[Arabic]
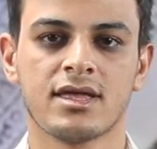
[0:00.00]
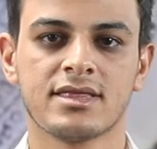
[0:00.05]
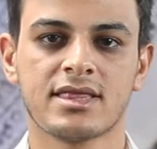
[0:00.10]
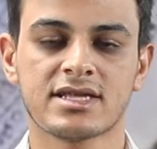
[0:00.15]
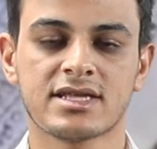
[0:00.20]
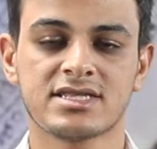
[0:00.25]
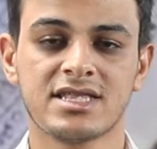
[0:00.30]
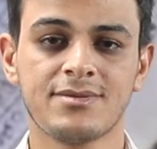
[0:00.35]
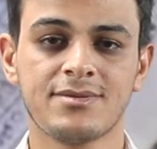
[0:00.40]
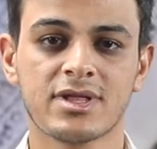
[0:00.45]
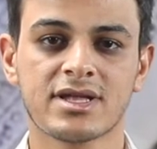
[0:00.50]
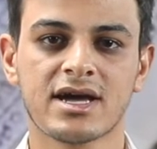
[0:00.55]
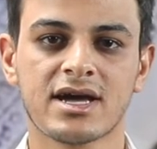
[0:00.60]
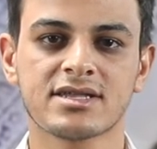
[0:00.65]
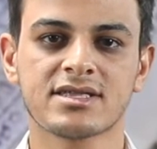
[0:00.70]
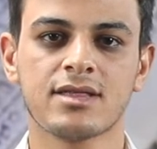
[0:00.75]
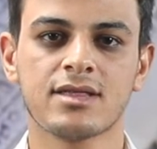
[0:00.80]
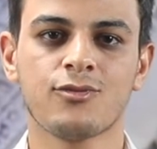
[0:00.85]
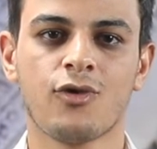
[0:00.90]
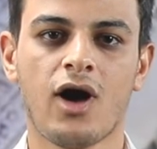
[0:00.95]
تسليم
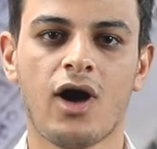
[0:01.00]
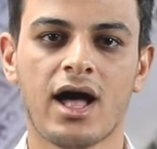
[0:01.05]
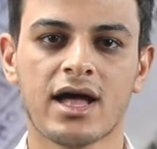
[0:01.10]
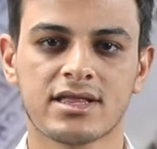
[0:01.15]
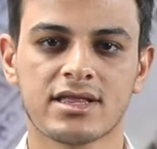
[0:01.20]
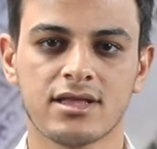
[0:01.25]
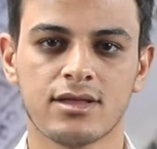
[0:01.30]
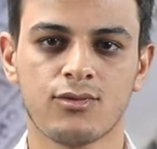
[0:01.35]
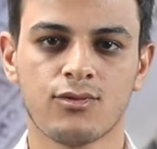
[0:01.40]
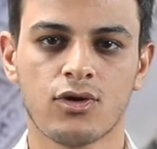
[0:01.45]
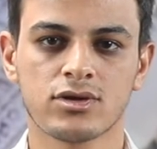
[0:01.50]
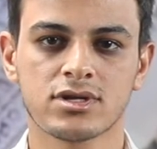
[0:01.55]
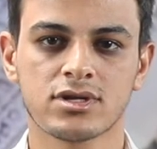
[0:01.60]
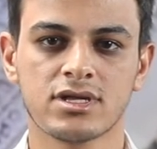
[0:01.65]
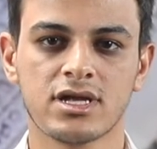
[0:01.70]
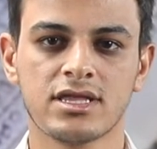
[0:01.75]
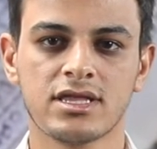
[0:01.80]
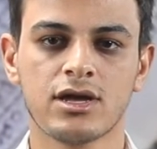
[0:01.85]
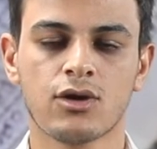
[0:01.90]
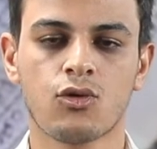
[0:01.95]
الكارت الموحد
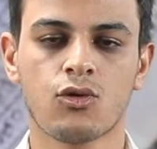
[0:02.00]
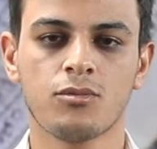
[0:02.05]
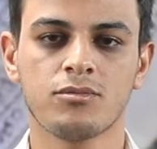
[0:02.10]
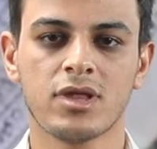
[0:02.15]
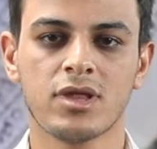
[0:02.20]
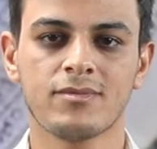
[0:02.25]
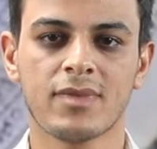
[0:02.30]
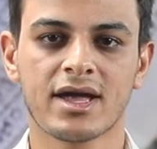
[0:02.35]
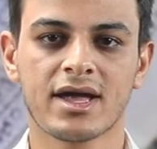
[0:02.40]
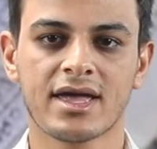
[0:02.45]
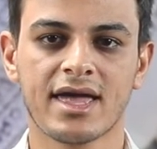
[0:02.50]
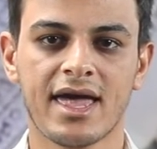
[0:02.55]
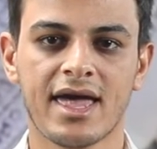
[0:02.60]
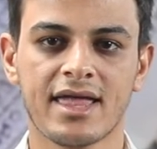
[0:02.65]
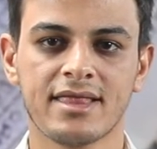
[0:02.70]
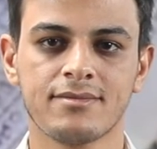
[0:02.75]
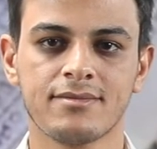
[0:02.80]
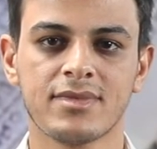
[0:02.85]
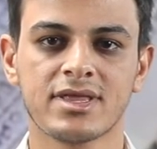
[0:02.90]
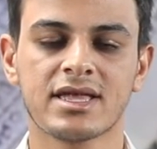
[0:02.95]
للمواطنين يكون
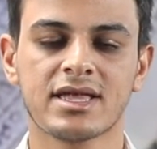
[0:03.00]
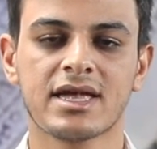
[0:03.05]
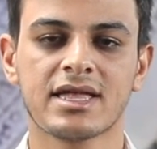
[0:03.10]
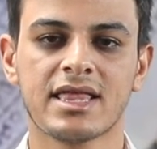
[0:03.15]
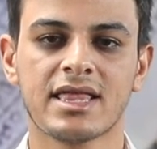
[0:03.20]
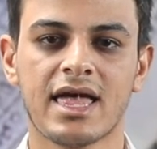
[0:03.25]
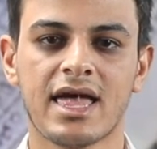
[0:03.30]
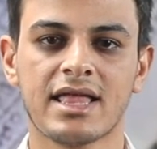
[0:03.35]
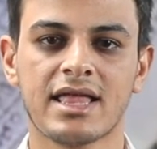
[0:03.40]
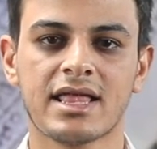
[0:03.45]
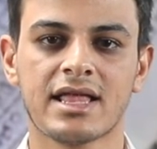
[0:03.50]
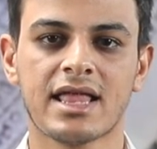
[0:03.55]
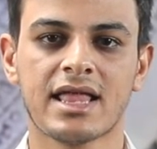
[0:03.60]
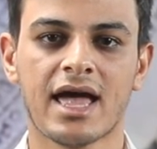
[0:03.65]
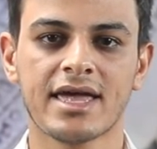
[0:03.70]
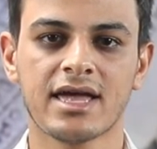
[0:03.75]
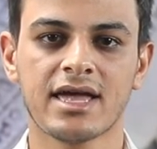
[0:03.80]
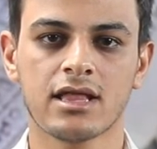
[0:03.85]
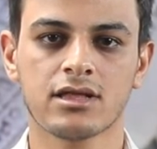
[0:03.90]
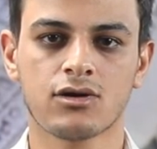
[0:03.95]
بالمجان من خلال
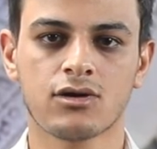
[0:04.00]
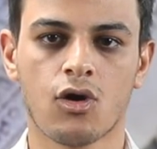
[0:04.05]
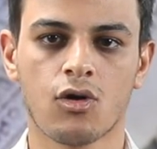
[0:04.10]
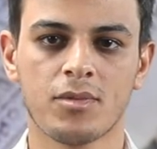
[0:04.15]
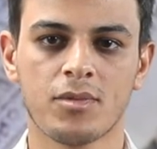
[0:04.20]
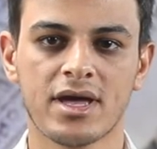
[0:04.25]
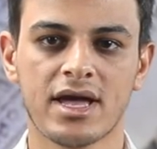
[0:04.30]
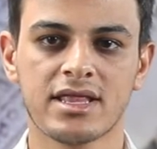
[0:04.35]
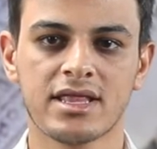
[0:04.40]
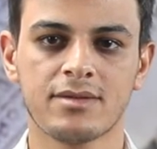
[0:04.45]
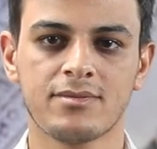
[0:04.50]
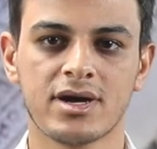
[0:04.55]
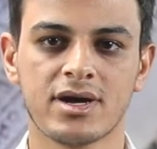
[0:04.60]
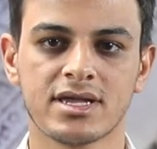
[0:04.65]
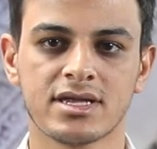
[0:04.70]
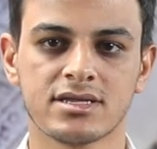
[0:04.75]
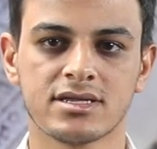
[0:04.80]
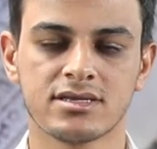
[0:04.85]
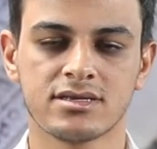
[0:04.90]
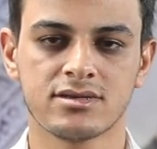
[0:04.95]
الهيئة القومية
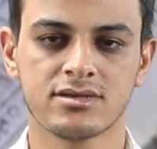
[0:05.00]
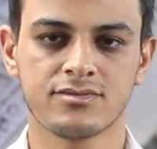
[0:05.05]
للبريد